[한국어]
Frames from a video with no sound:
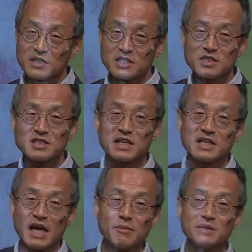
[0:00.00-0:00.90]
진짜
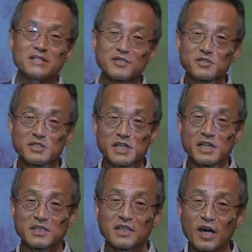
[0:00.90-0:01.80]
갭이
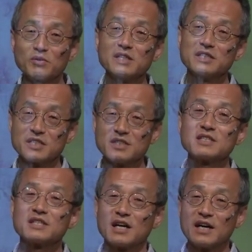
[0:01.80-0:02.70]
있었느냐? 다윈이
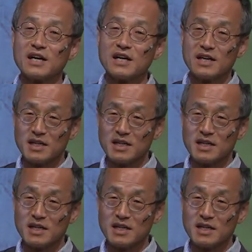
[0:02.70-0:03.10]
진짜